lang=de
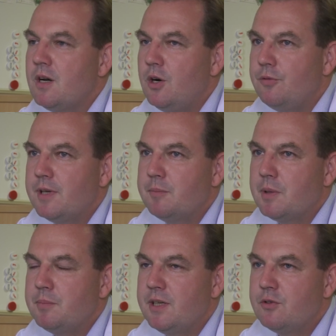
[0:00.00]
auf dem
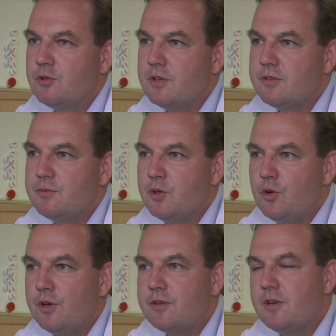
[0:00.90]
Gebiet, sodass wir
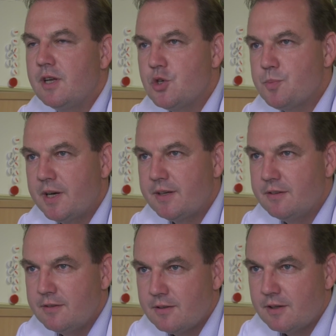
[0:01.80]
dort
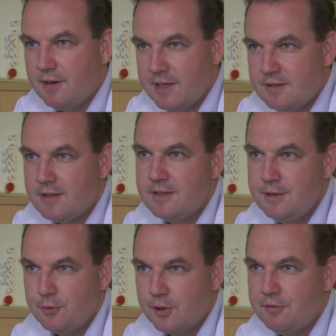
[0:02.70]
entsprechend
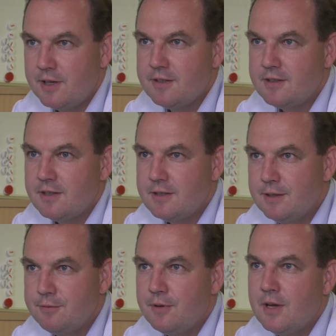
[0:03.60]
qualitativ und
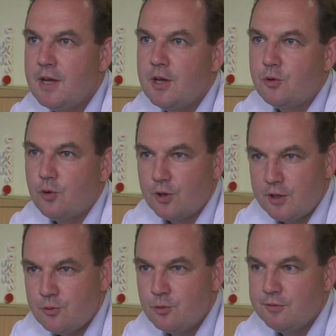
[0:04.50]
quantitativ
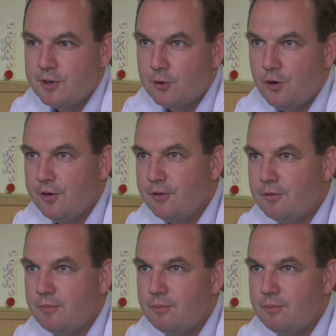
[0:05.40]
deutlich zugewinnen konnten.